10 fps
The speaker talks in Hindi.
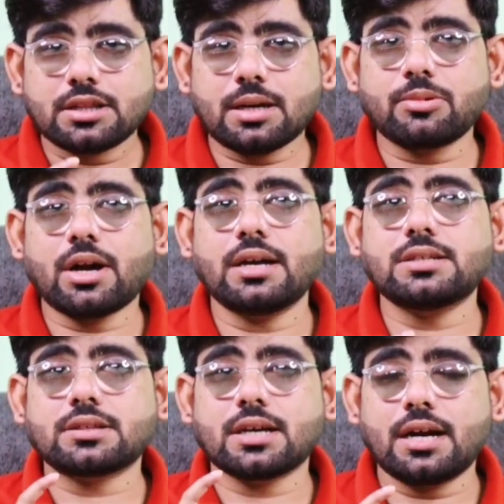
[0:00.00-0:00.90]
धमकाया
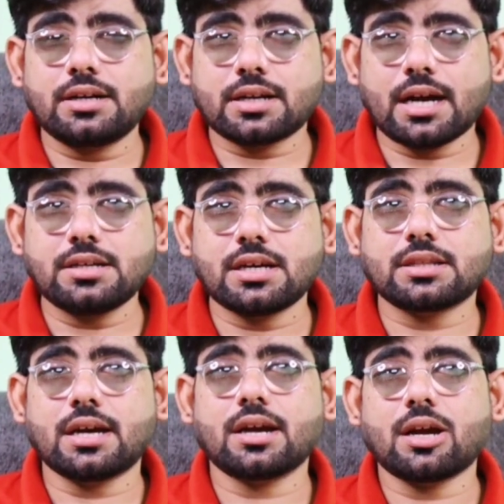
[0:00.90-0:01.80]
जाता है डराया
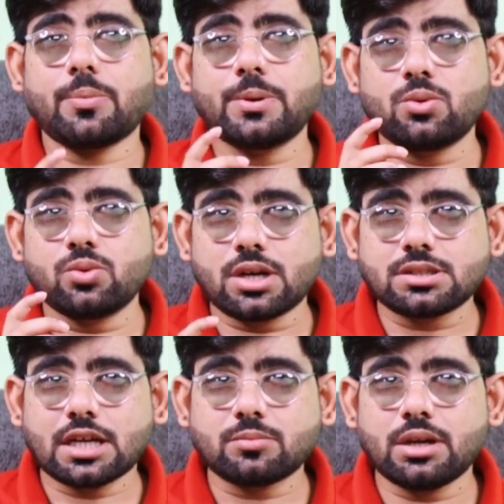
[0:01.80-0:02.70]
जाता है काफी
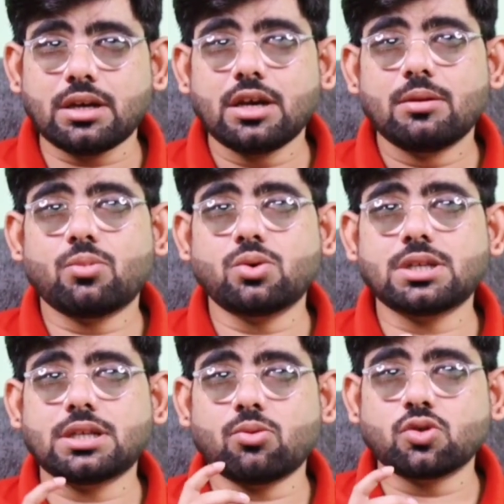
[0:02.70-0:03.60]
उनके साथ में बहुत
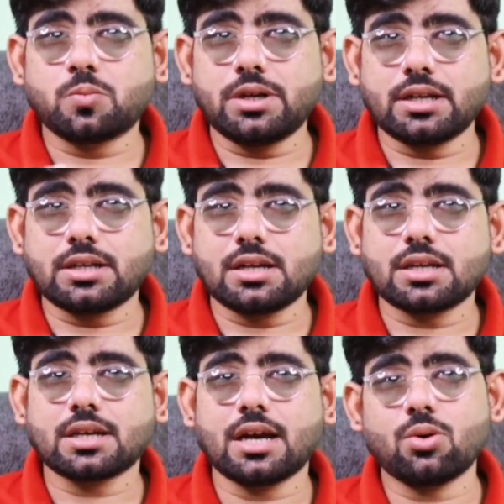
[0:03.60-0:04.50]
ज्यादा उत्पीड़न किया
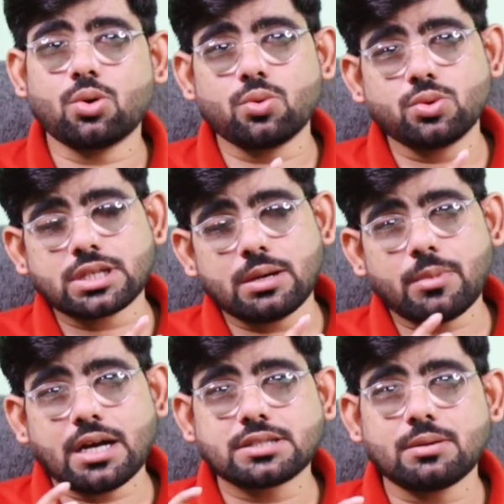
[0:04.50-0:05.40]
जाता है और उसके
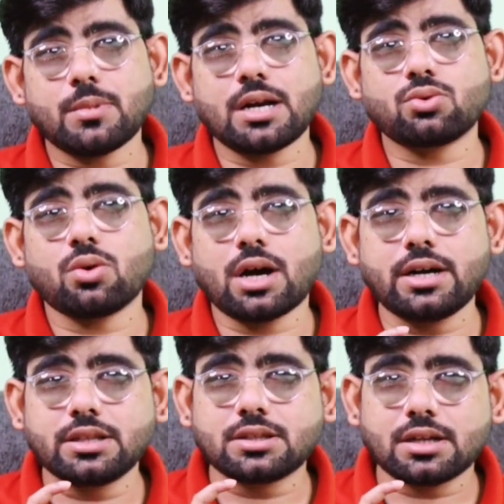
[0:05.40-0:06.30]
मान सम्मान को
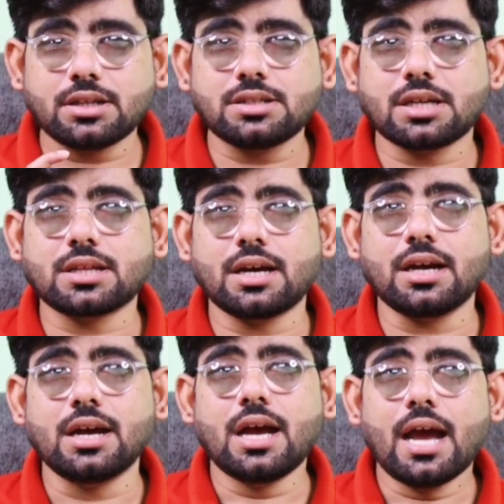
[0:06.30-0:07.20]
खंडित कर दिया जाता है